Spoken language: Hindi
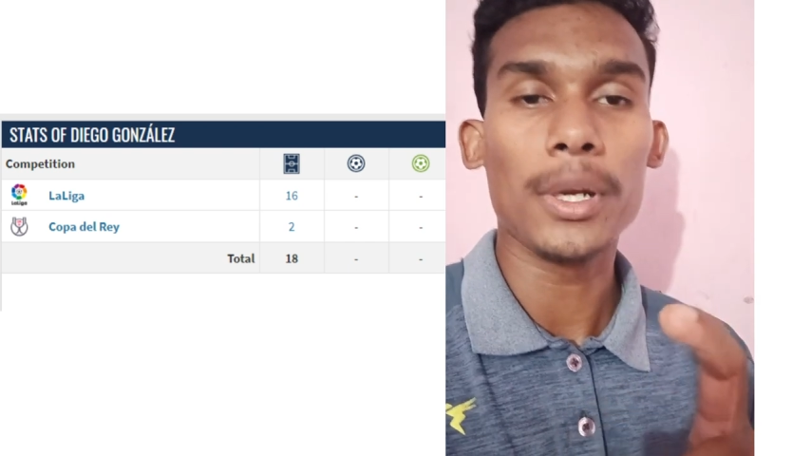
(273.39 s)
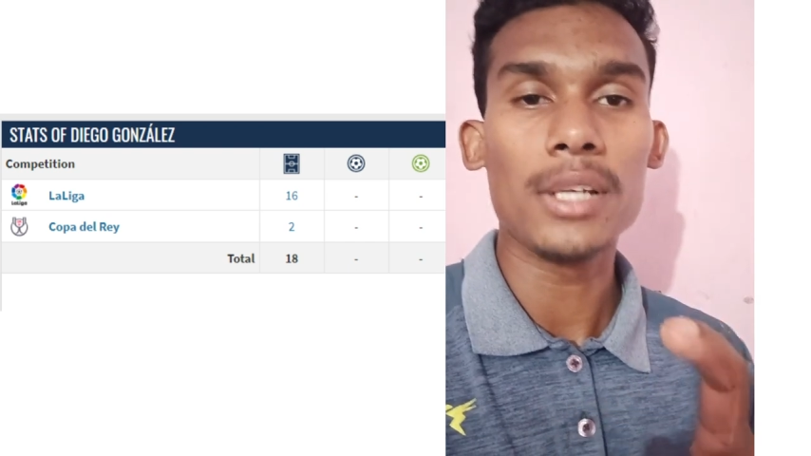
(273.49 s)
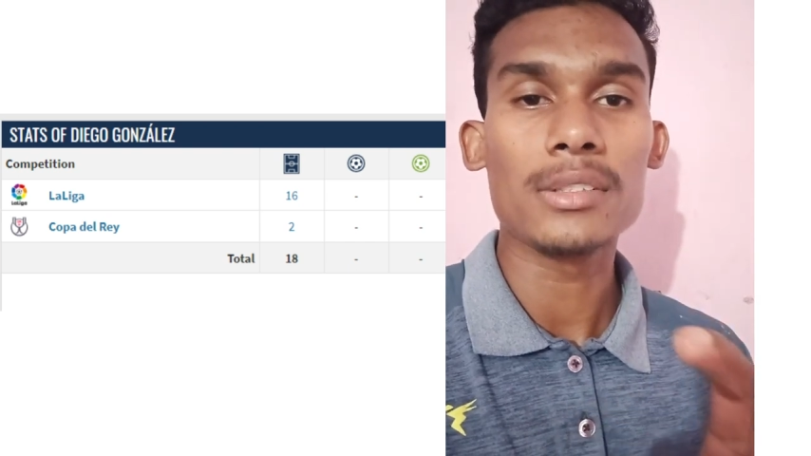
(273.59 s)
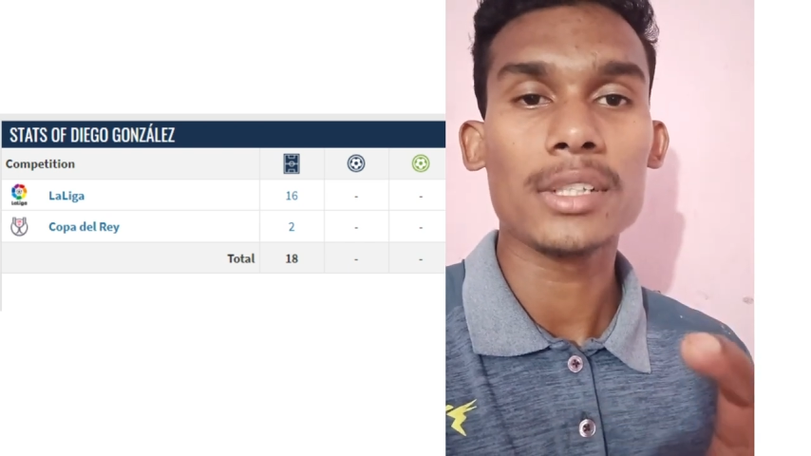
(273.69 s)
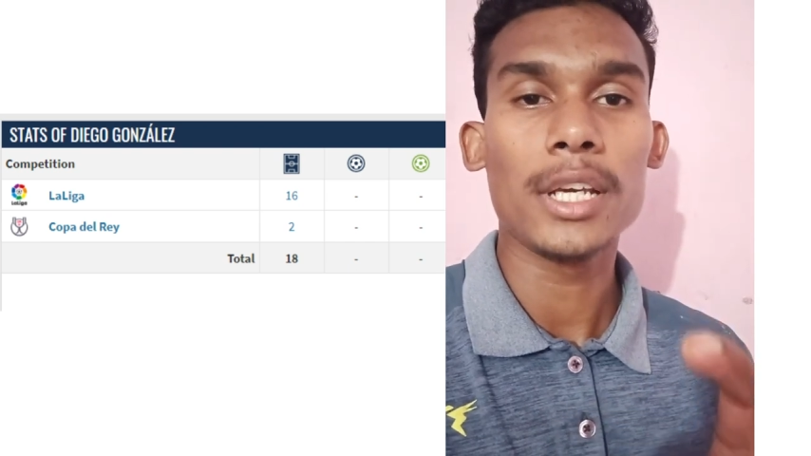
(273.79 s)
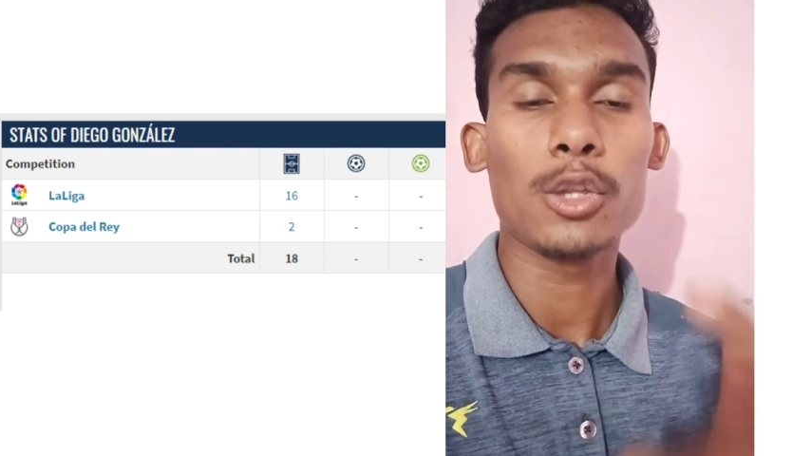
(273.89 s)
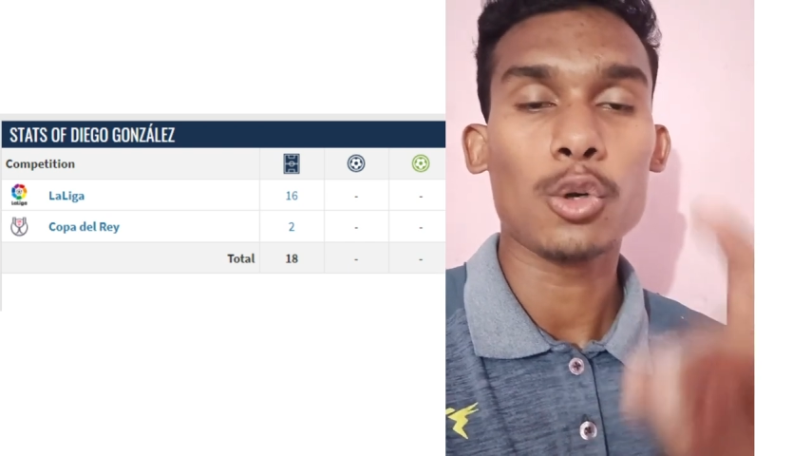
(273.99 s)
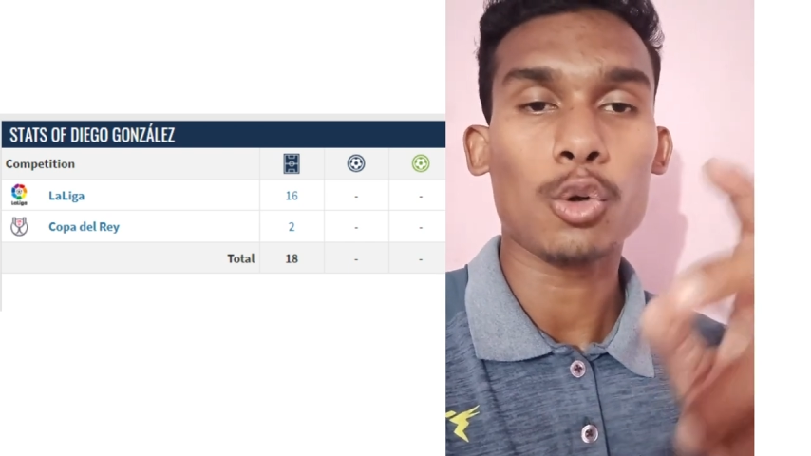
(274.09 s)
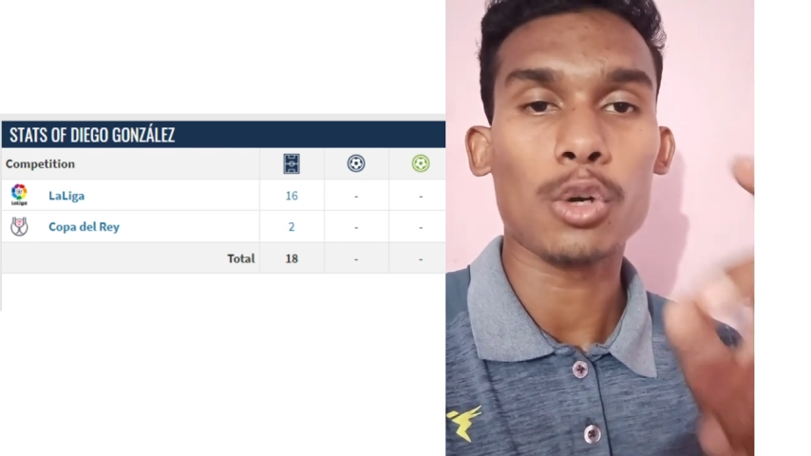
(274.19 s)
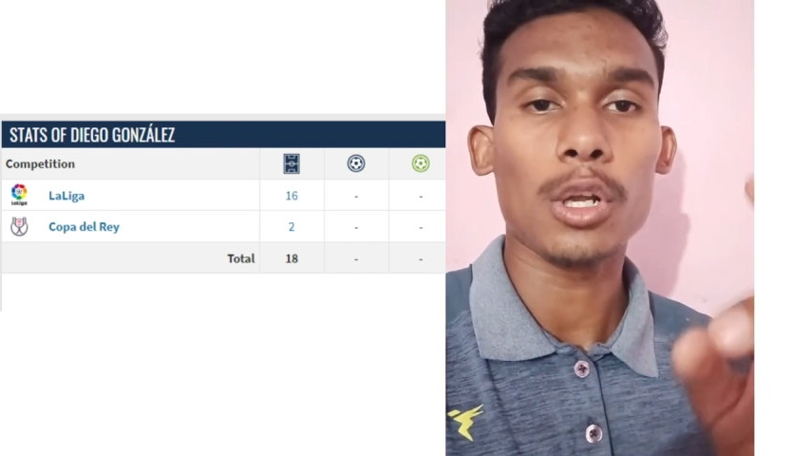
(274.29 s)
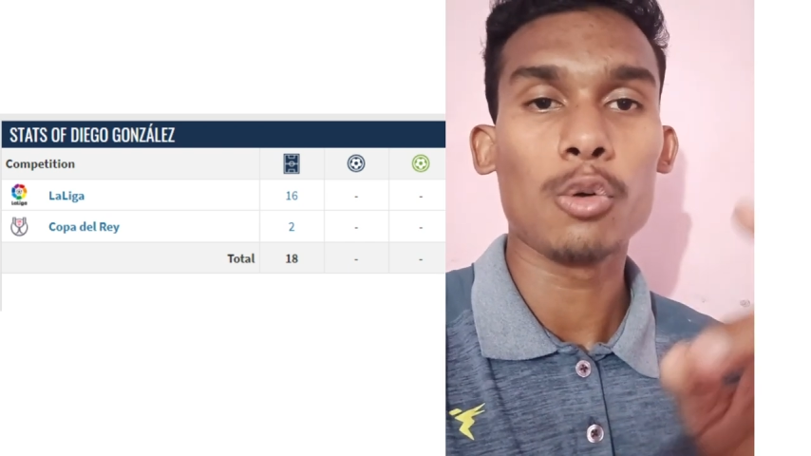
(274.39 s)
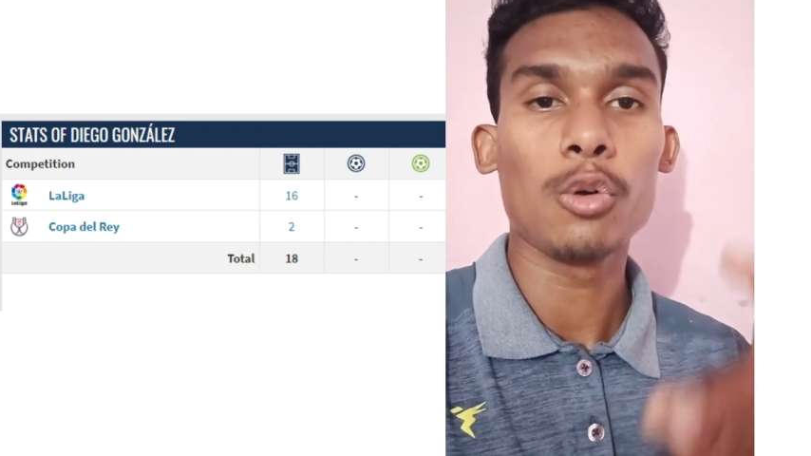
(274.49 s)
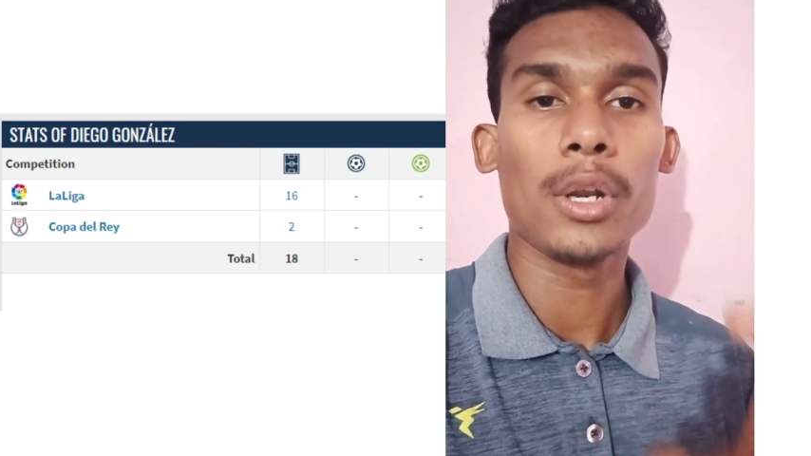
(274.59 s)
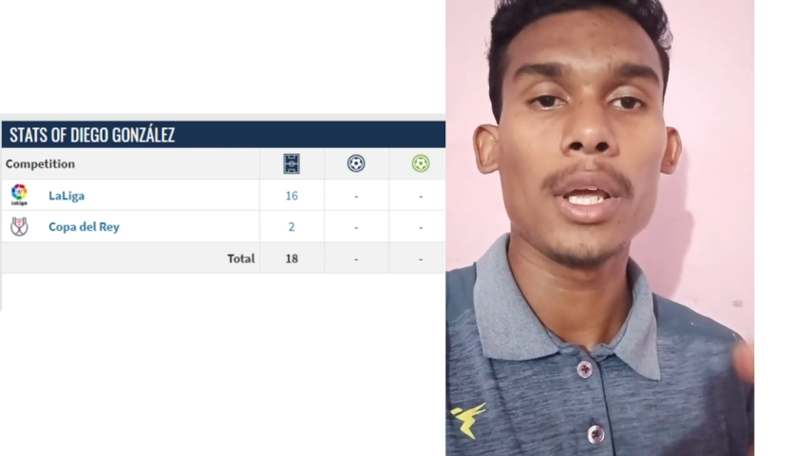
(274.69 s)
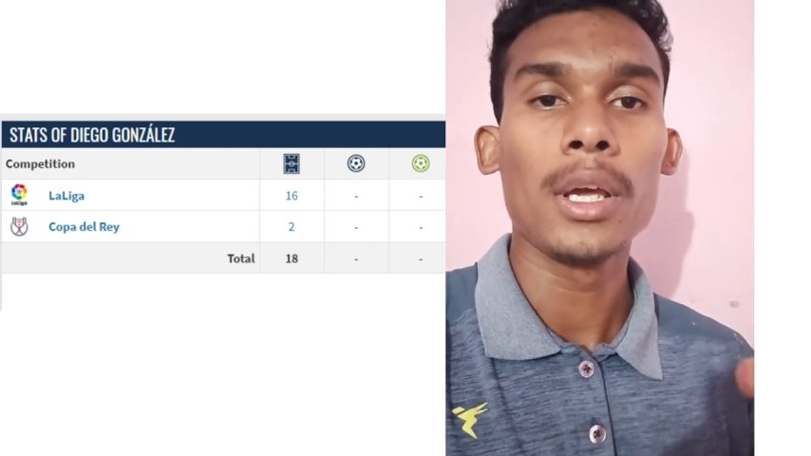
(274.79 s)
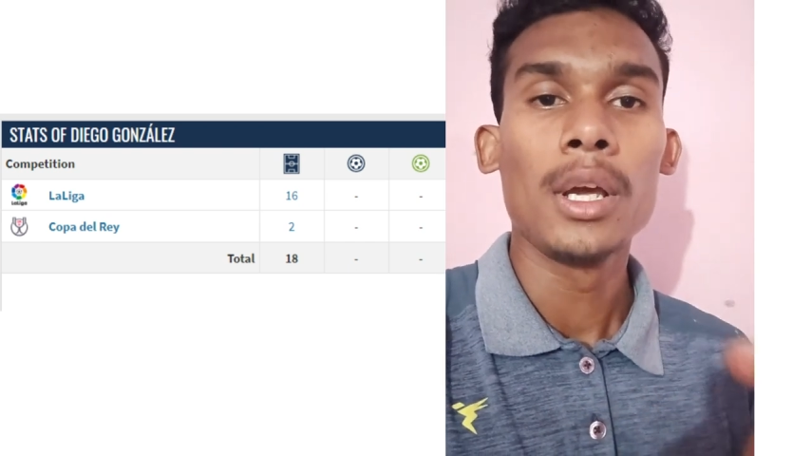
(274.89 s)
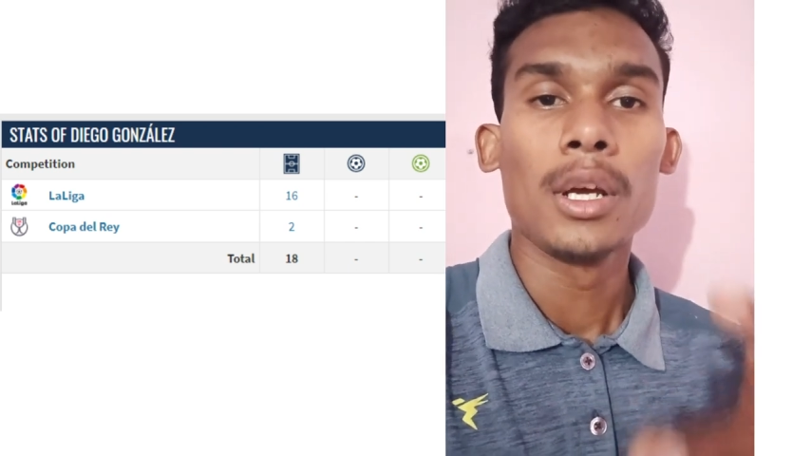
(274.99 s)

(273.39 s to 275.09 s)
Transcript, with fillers: अपेयरेंस किए तो टोटल उन्होंने